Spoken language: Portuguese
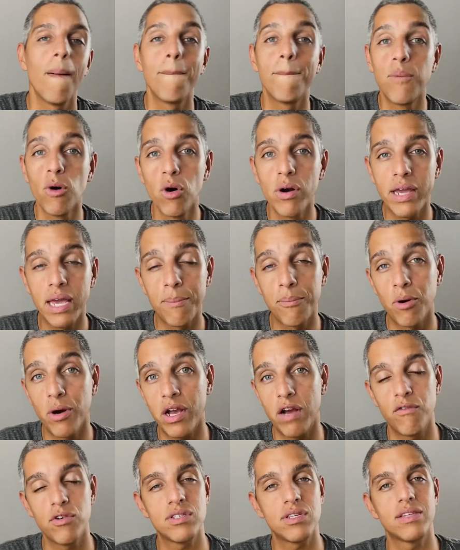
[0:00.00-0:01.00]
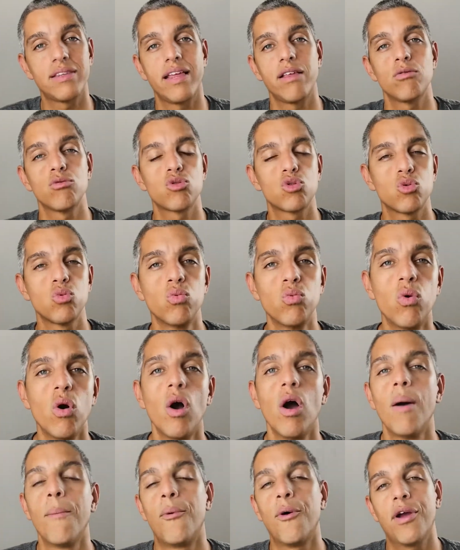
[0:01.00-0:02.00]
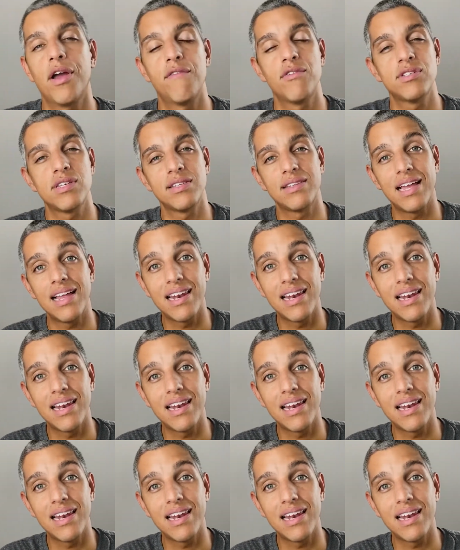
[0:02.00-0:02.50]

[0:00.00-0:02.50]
Por quê? Porque você tem o zoom, porque você tem